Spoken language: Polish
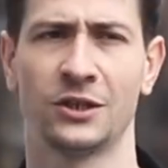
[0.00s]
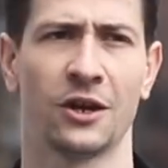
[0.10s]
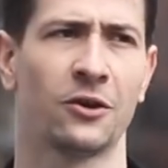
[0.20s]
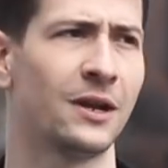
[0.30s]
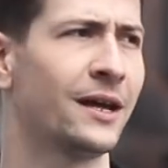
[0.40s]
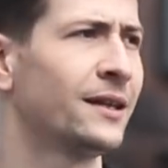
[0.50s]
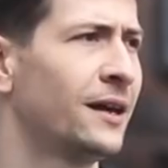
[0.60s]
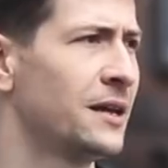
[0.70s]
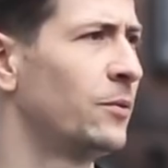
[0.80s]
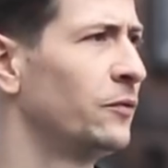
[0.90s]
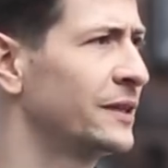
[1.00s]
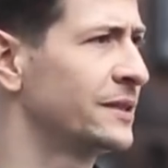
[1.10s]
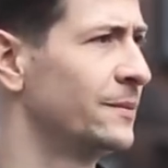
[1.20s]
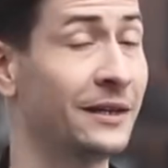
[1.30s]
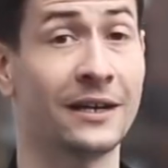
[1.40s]
czekolada i
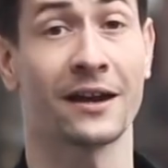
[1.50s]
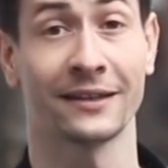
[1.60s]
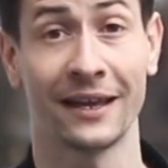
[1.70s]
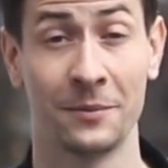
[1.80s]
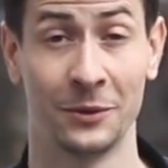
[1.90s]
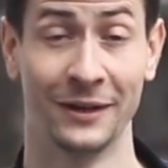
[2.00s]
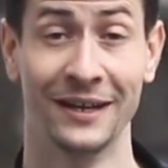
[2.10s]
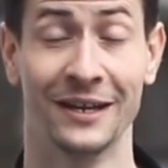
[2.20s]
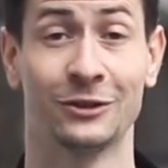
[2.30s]
powiedzmy kardamon,